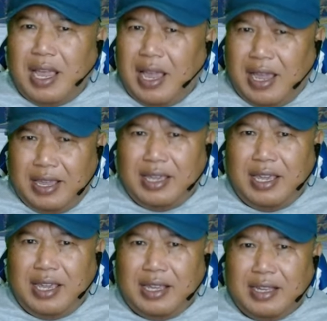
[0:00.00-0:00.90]

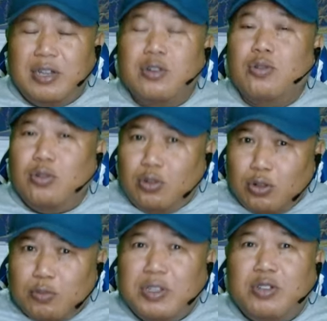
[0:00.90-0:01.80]
hiking
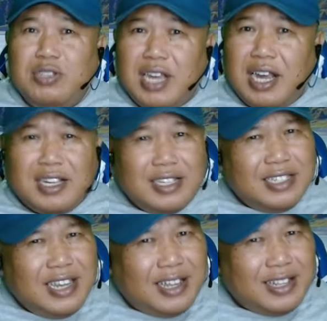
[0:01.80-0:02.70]
untuk menunjang
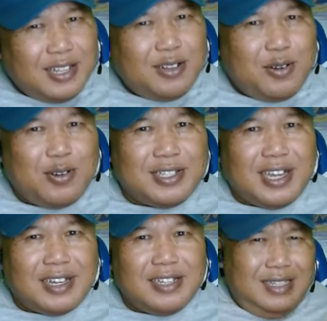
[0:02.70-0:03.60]
kesehatan
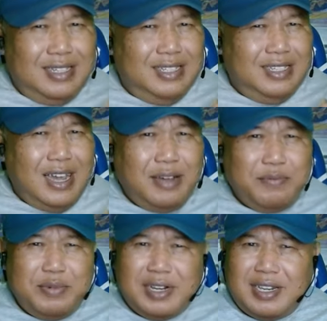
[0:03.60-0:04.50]
otak.
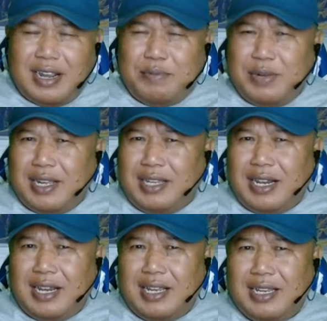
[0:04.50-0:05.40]
Yang pertama
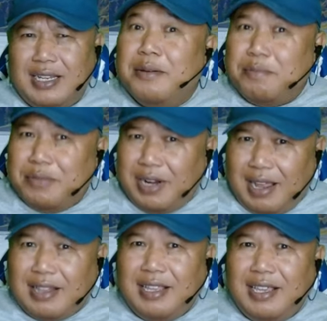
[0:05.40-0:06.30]
adalah
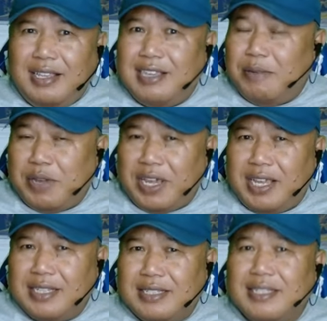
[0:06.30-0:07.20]
melatih
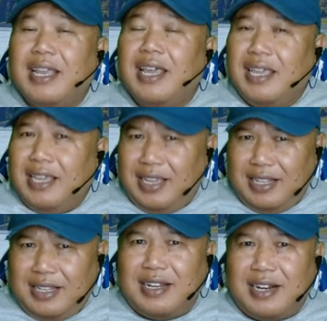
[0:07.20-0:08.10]
GPS
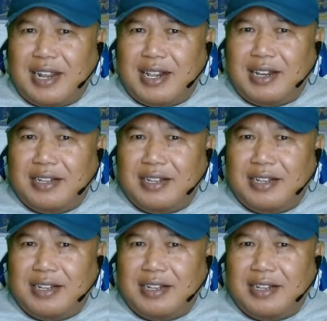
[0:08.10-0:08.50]
internal.